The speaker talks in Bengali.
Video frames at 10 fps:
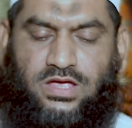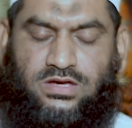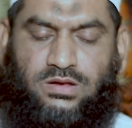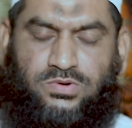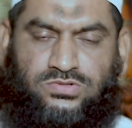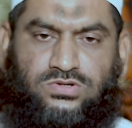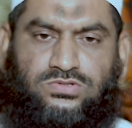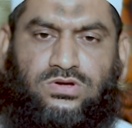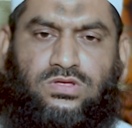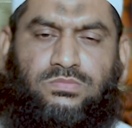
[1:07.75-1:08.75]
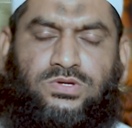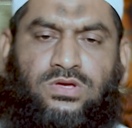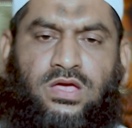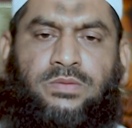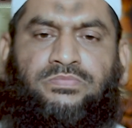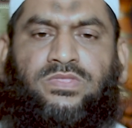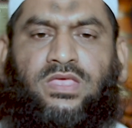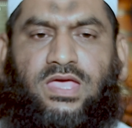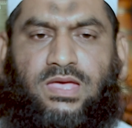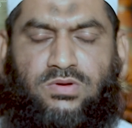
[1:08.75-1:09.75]
একটি প্রশংসনীয় বিষয়
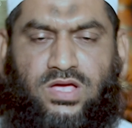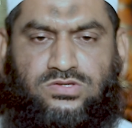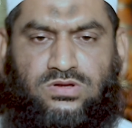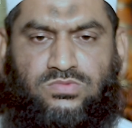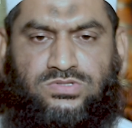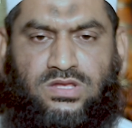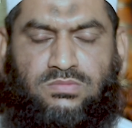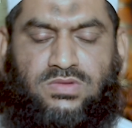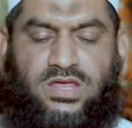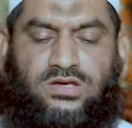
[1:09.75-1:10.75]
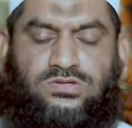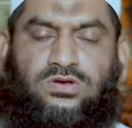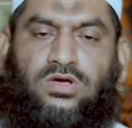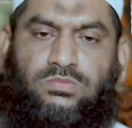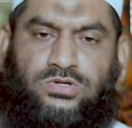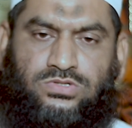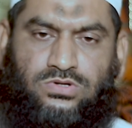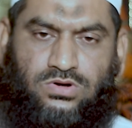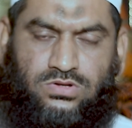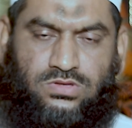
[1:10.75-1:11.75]
এবং একজন মুসলিম নারীর জন্য অবশ্য
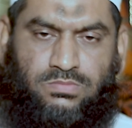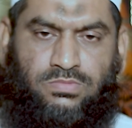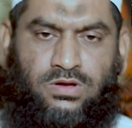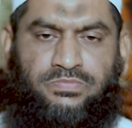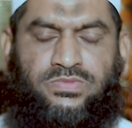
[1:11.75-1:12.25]
কর্তব্য